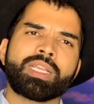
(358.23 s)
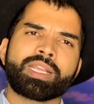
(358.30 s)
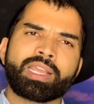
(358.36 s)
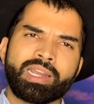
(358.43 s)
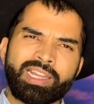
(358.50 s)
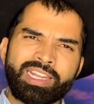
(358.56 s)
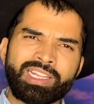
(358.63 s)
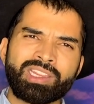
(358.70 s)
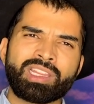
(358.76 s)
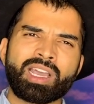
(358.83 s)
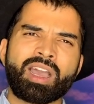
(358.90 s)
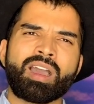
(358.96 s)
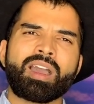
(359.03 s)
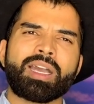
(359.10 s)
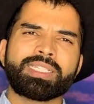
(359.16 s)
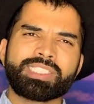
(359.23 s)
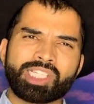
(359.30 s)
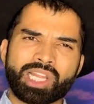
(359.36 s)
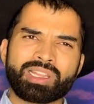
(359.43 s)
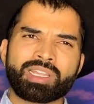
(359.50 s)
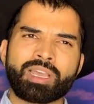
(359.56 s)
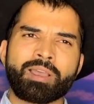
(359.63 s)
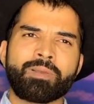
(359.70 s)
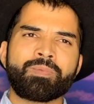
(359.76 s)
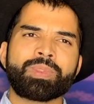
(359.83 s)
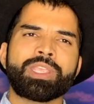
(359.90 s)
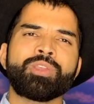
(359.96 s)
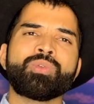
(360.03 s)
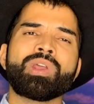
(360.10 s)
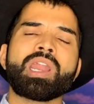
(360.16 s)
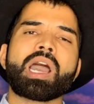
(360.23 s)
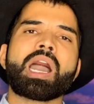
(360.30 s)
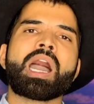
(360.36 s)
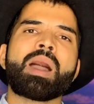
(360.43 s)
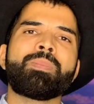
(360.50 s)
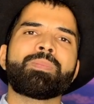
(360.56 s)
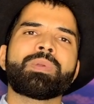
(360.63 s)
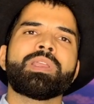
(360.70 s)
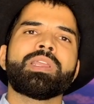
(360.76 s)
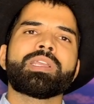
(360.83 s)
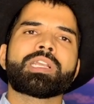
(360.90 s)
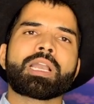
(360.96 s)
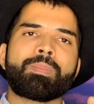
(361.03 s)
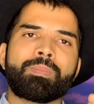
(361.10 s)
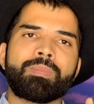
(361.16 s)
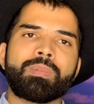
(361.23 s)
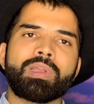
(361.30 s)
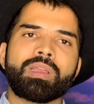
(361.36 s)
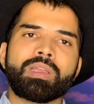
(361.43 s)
क्लीन था अच्छा था इवन आप कप,